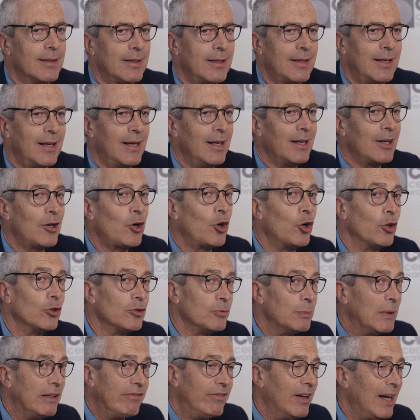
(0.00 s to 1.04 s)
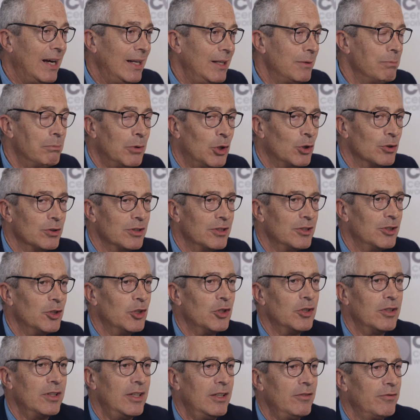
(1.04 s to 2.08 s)
che come va il
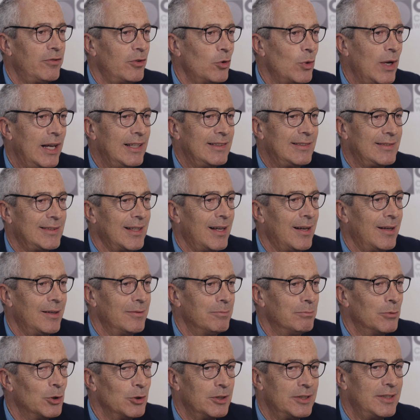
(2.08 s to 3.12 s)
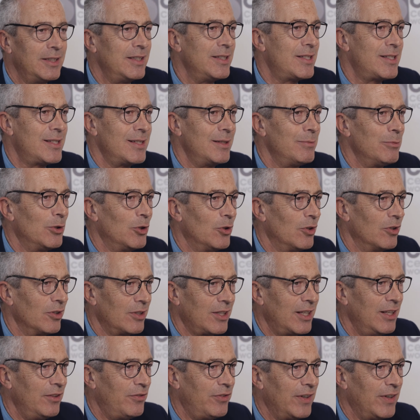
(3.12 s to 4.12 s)
mondo influenza moltissimo chi